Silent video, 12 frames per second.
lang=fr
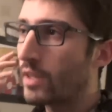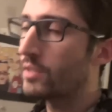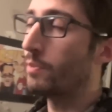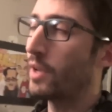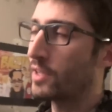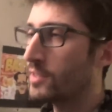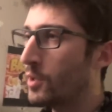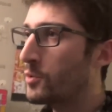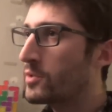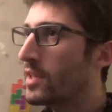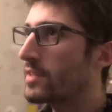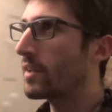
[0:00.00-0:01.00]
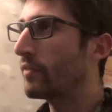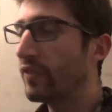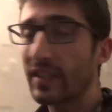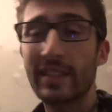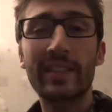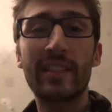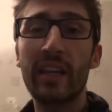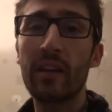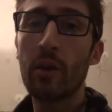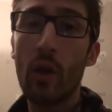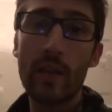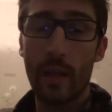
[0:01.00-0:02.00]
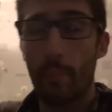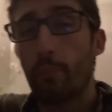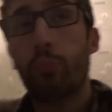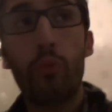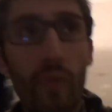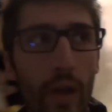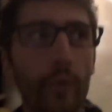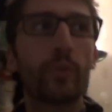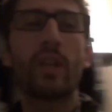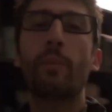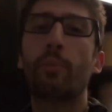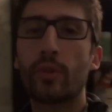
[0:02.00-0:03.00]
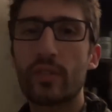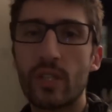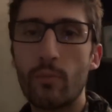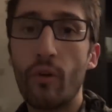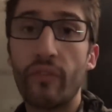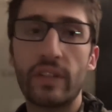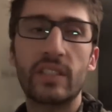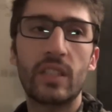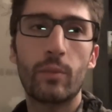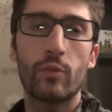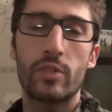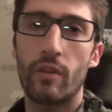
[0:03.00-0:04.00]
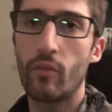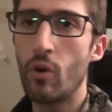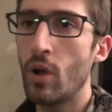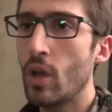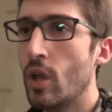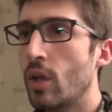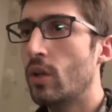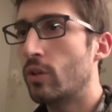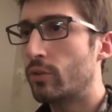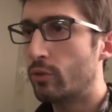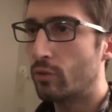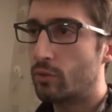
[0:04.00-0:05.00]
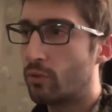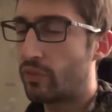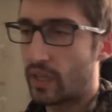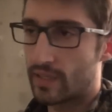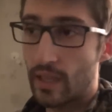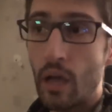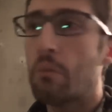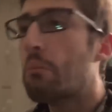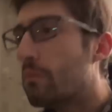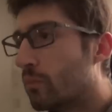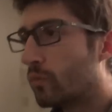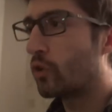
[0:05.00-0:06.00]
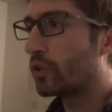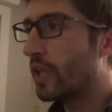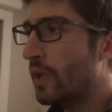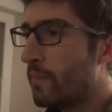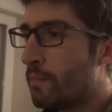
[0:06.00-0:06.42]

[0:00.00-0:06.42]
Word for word: c'est ça usait, ça fatiguait, ça pouvait en tout cas potentiellement fatiguer mon cerveau de faire ça, ok